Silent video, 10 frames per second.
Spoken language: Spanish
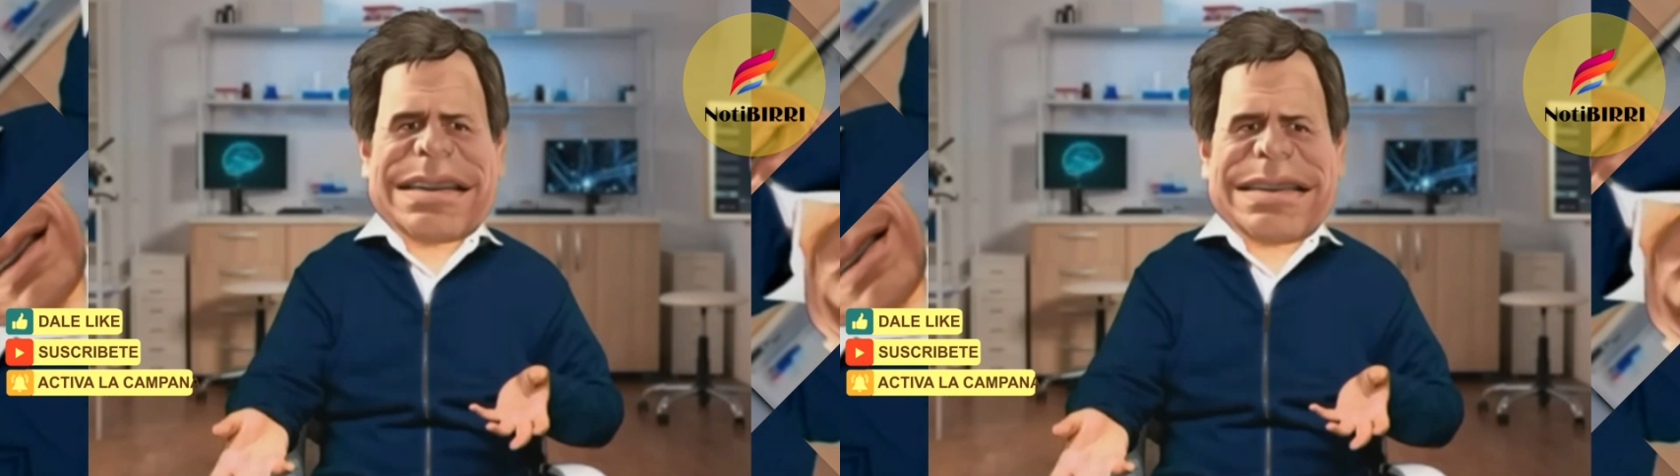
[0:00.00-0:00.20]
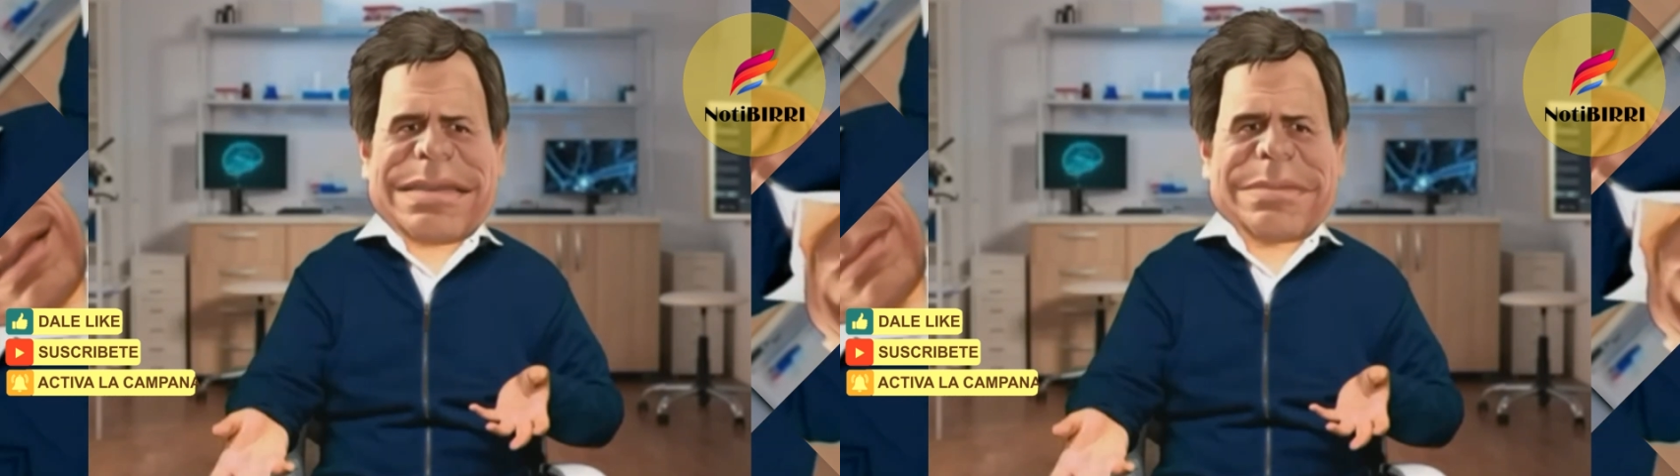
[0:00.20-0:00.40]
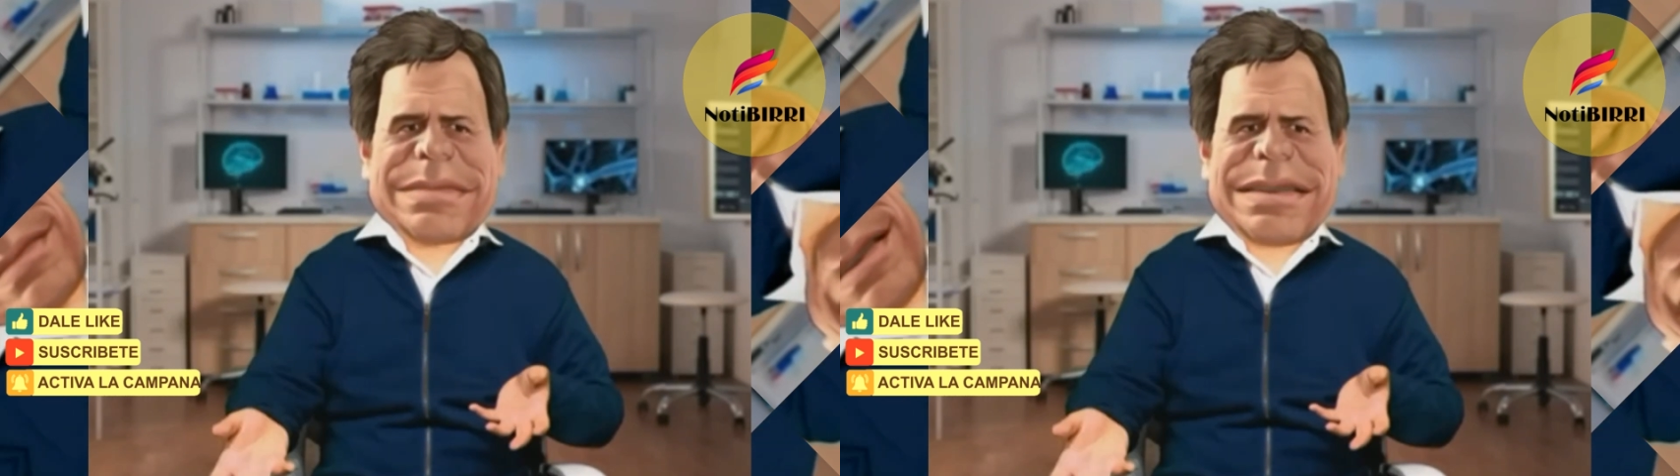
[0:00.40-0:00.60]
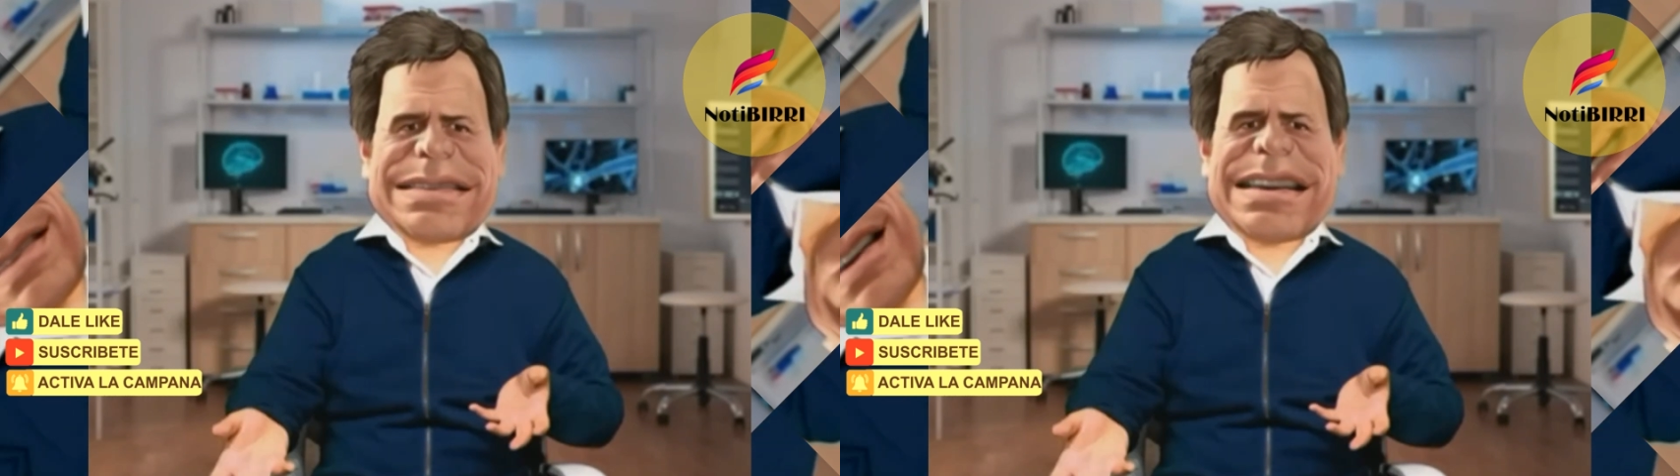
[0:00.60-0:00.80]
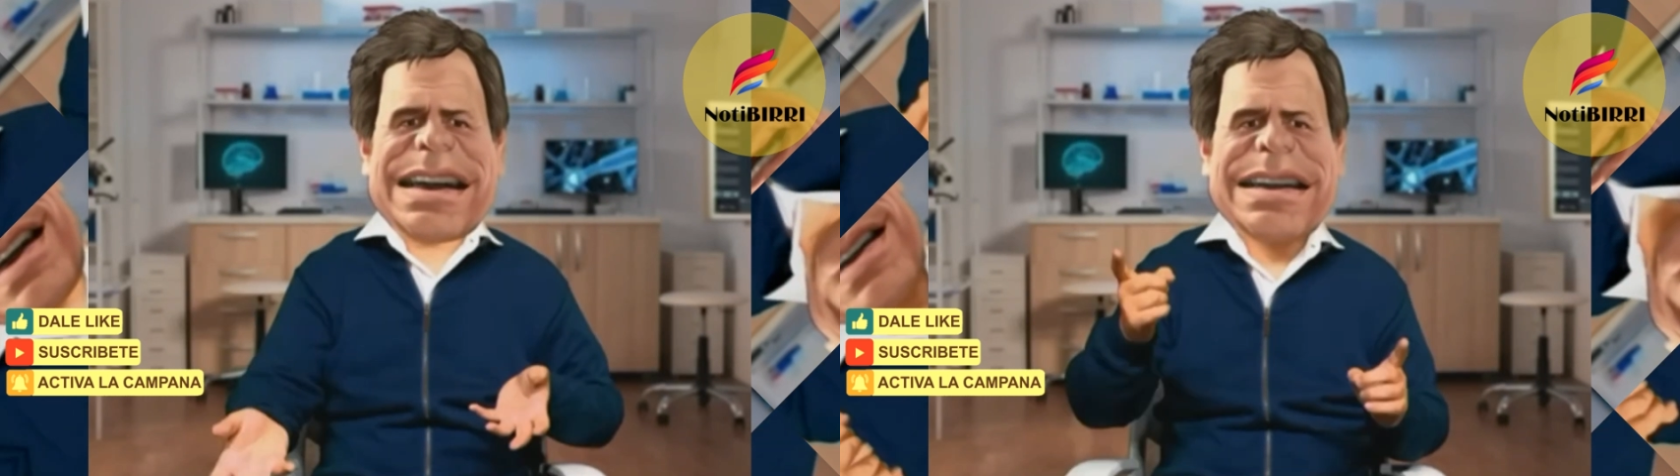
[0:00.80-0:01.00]
de la
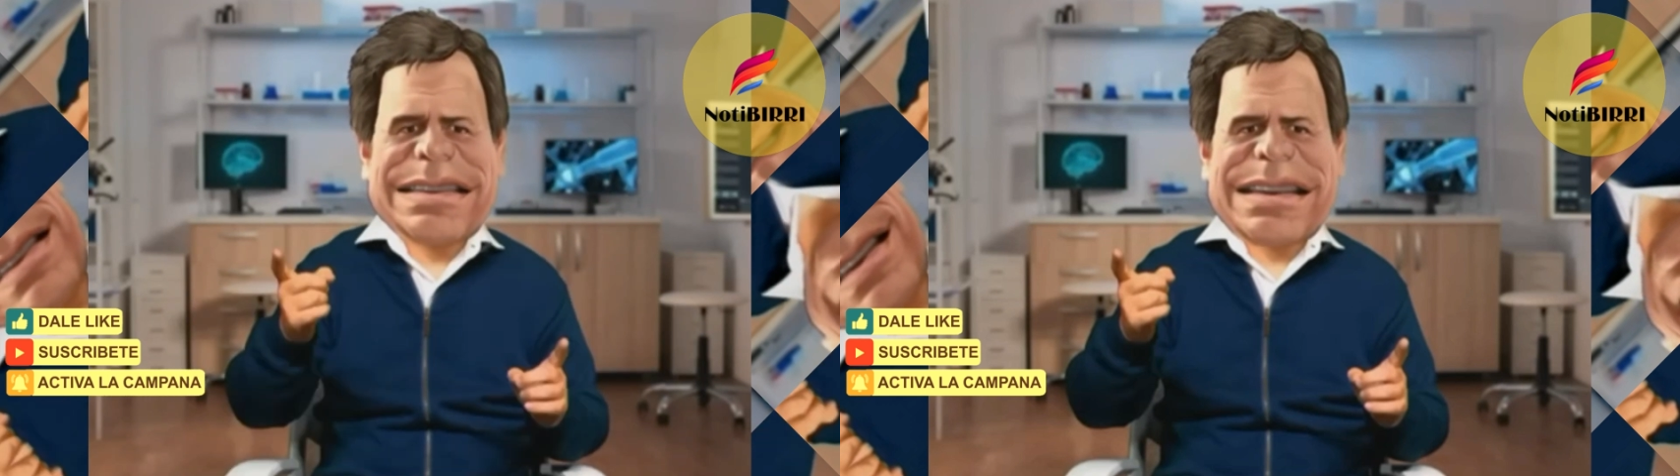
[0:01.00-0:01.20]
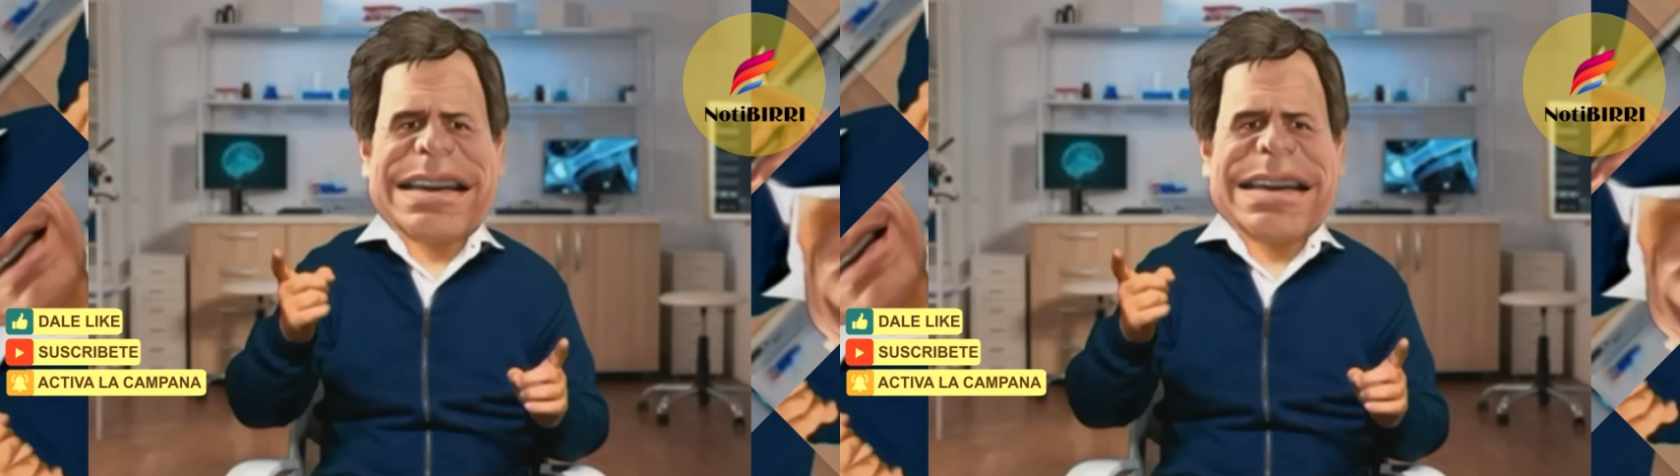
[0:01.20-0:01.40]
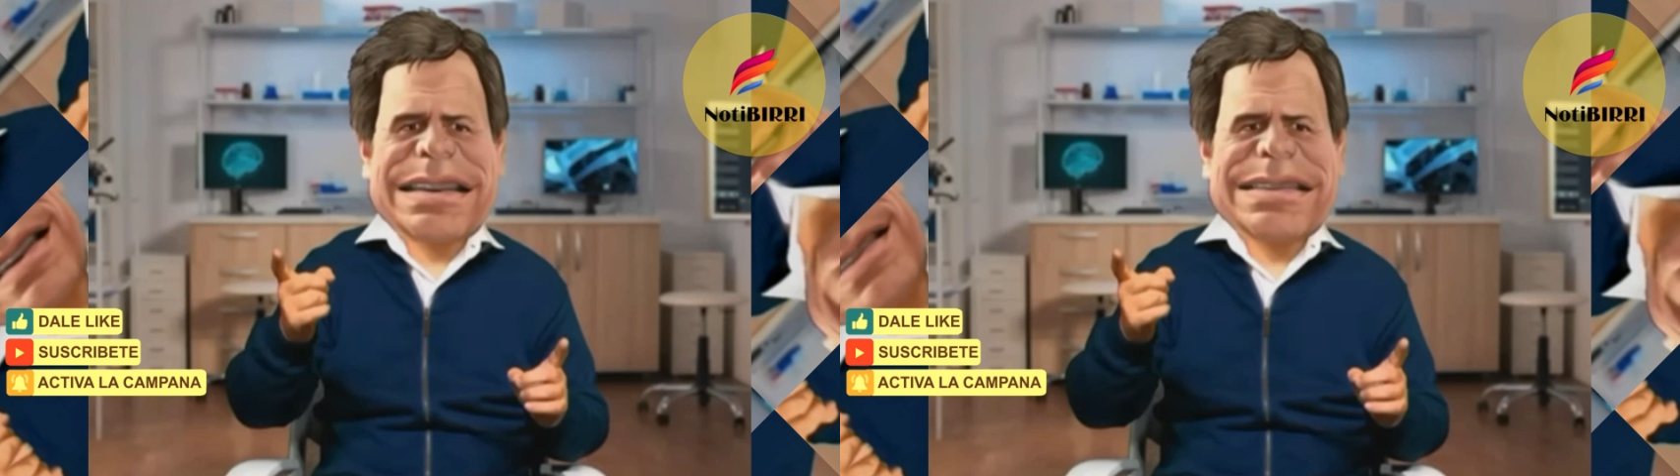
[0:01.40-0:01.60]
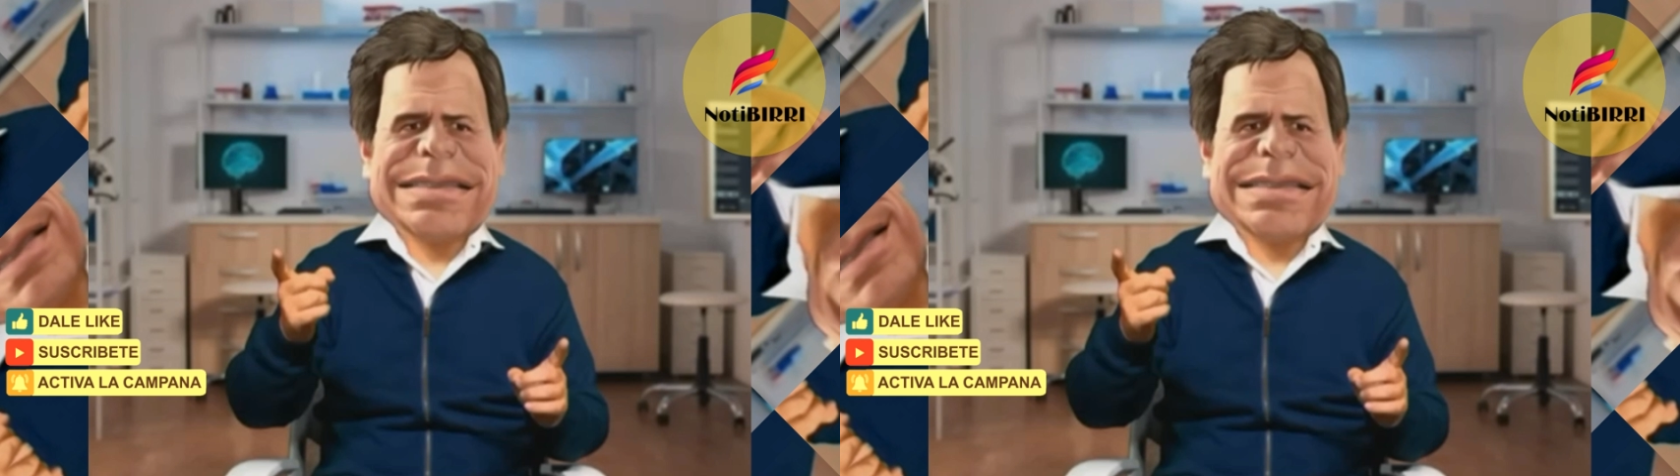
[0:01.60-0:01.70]
democracia que integre